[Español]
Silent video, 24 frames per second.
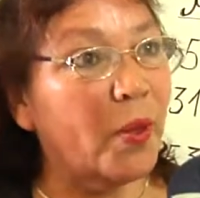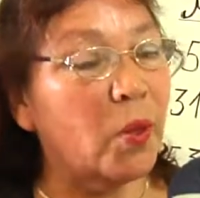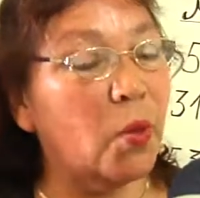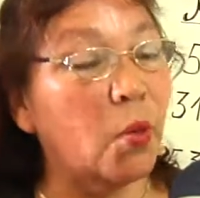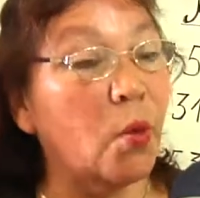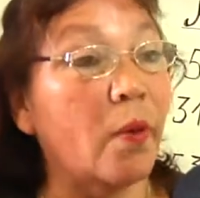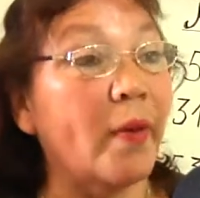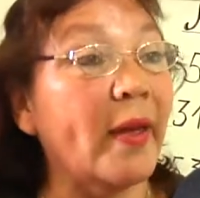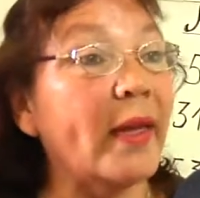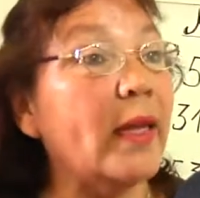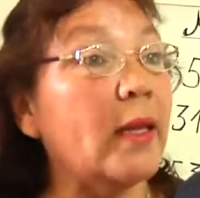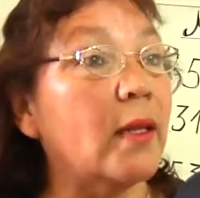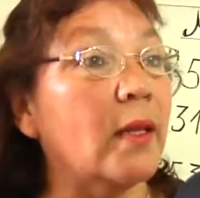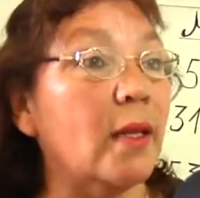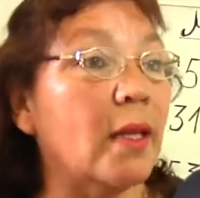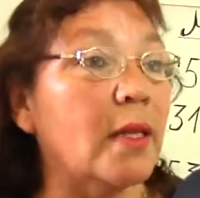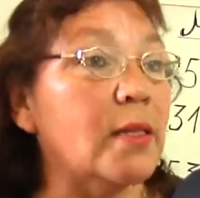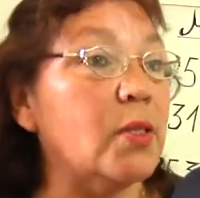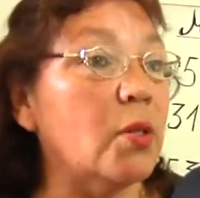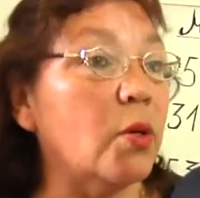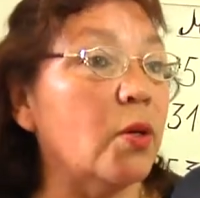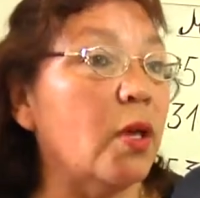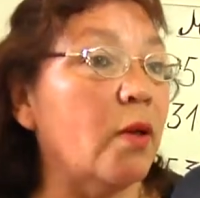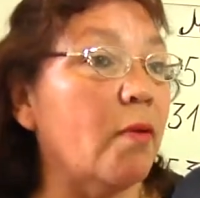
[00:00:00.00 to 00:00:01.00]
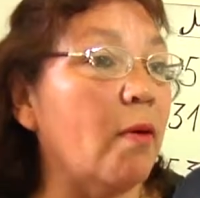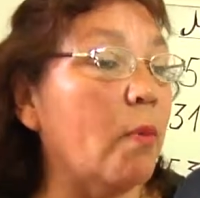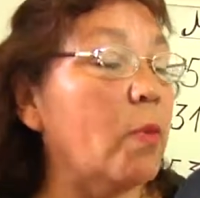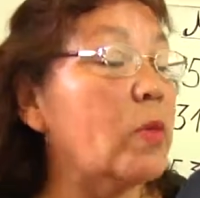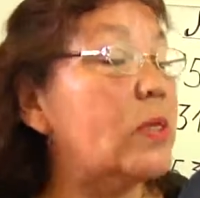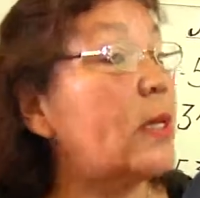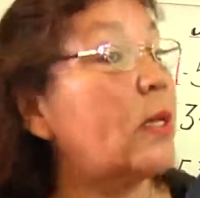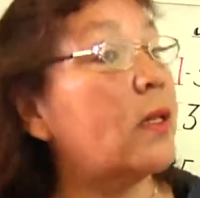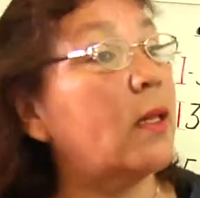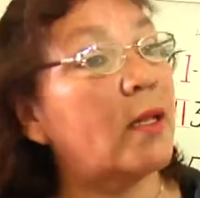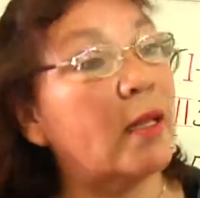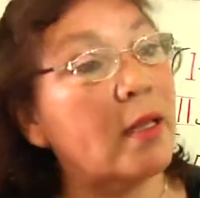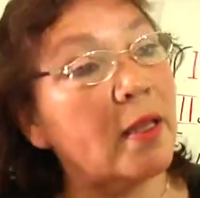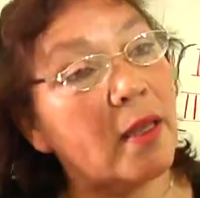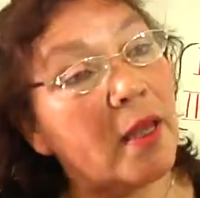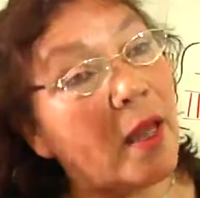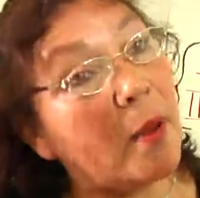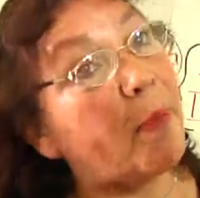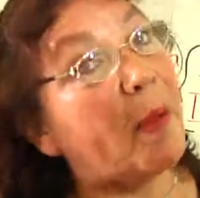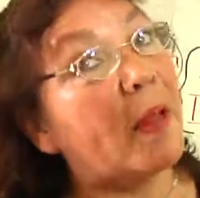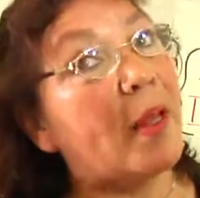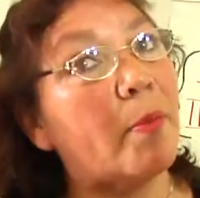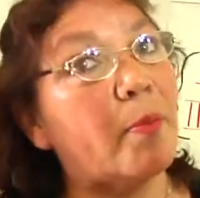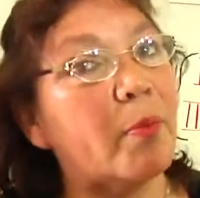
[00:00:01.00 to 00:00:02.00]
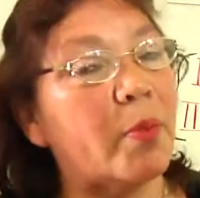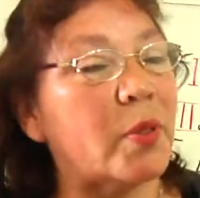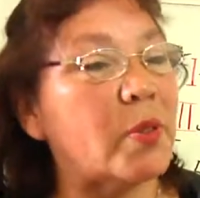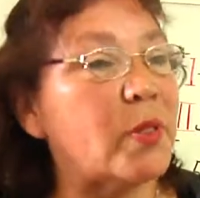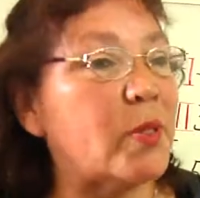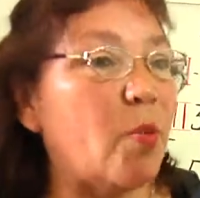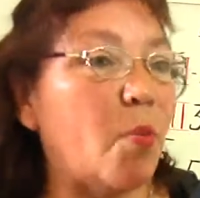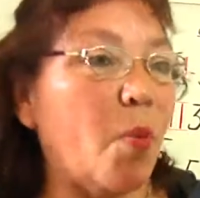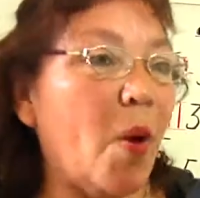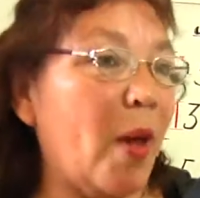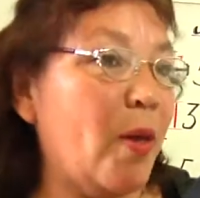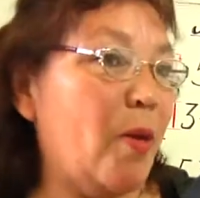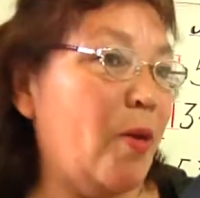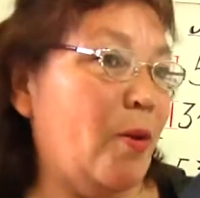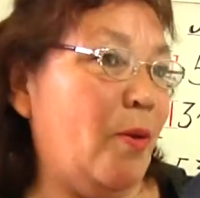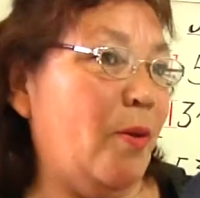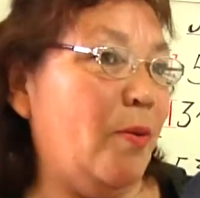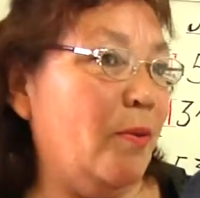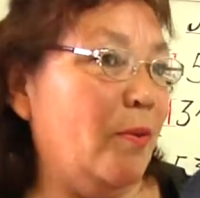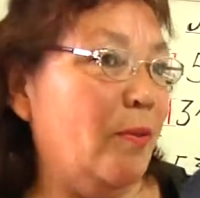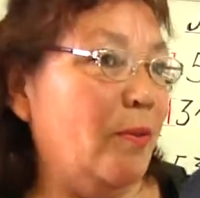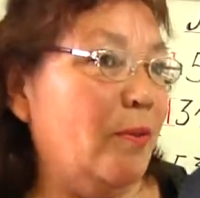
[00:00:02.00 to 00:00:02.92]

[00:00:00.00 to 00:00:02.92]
nueva generación que vamos a tener ya para el próximo año.